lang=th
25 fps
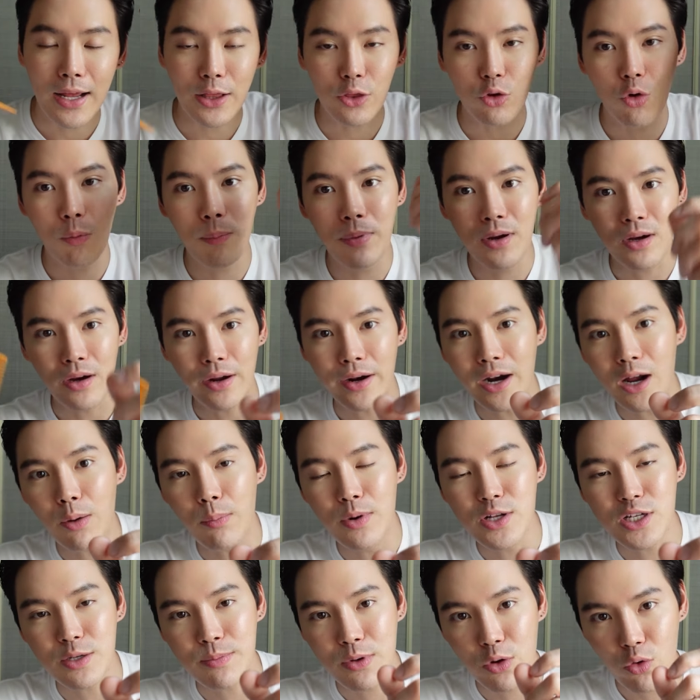ตัวมือของเรา
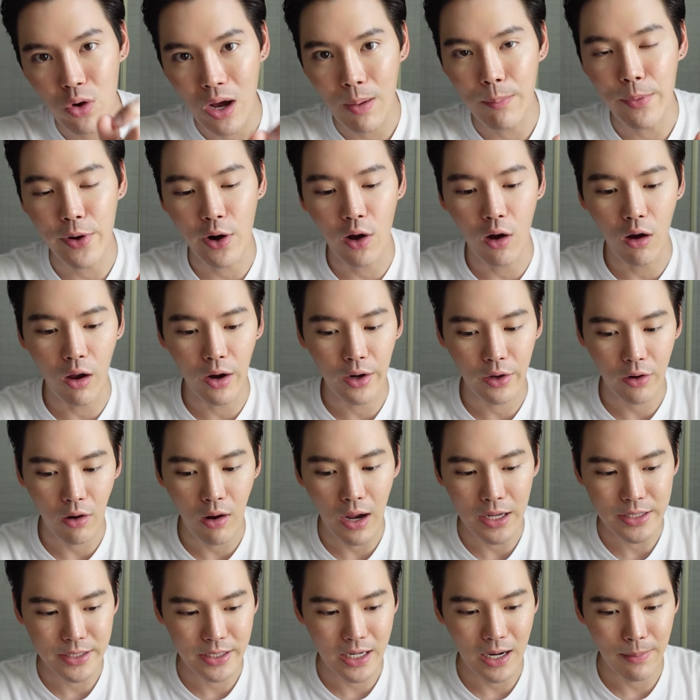มันจะมีความร้อน ก็
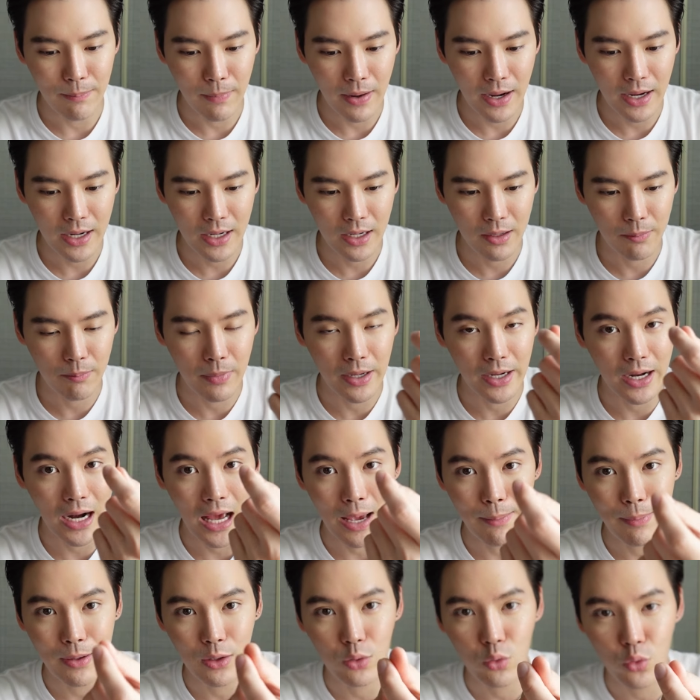อาจจะทำให้มันกลา
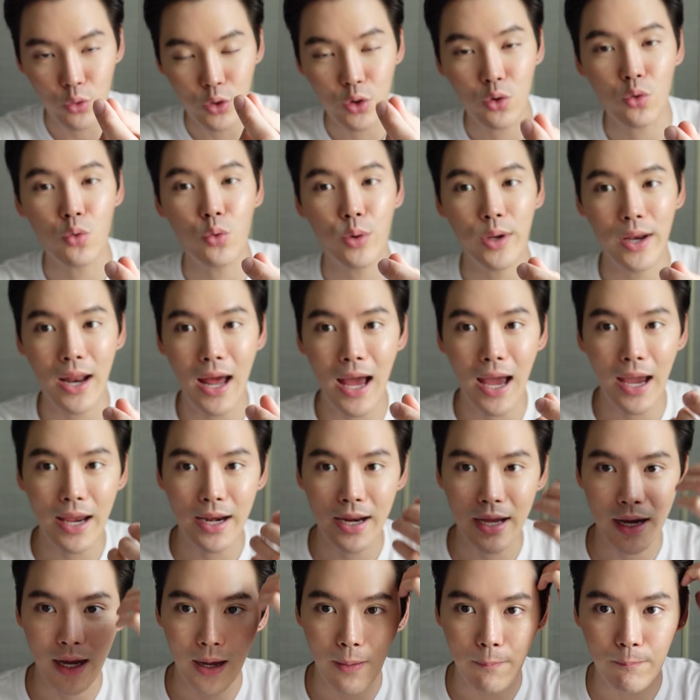ยเป็นขุยๆได้
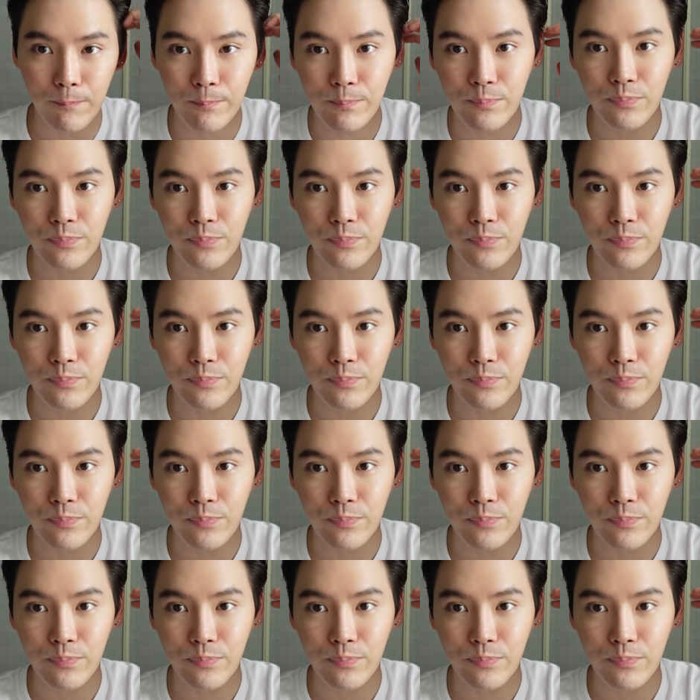นะครับ